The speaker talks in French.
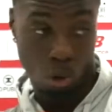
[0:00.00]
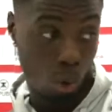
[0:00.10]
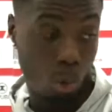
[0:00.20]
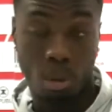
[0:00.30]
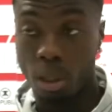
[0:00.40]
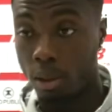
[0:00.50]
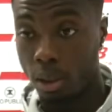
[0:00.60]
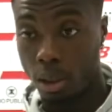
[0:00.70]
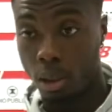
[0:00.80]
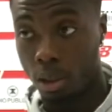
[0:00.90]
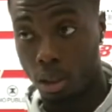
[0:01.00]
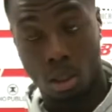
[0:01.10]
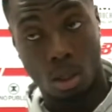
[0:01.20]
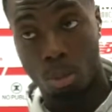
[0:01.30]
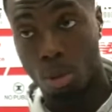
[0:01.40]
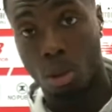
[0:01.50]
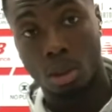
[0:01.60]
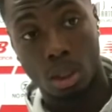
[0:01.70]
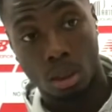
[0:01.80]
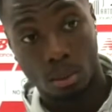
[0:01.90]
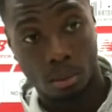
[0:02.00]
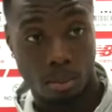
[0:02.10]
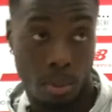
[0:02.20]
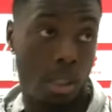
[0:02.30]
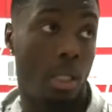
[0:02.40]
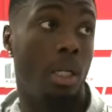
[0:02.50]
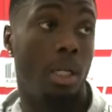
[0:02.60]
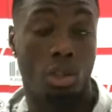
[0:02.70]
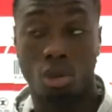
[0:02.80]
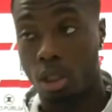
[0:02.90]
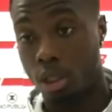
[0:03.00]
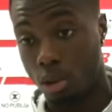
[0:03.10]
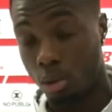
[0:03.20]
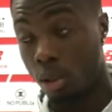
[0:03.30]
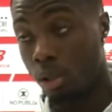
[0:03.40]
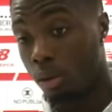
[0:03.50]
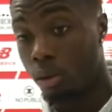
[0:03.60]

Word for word: groupe-là qui a, qui a un énorme potentiel, malgré les résultats qui sont là.